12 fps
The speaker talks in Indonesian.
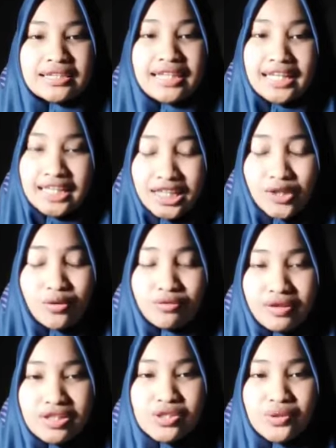teknik
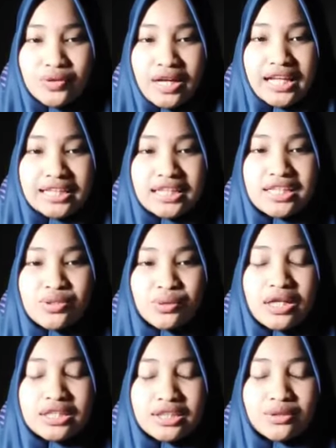konvensional kini
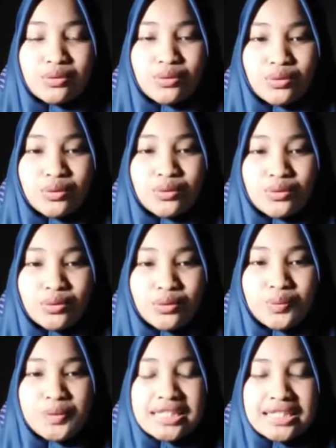juga dituntut untuk
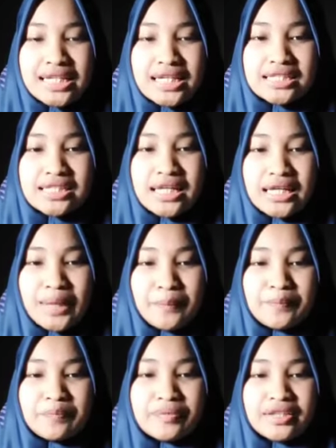bisa dalam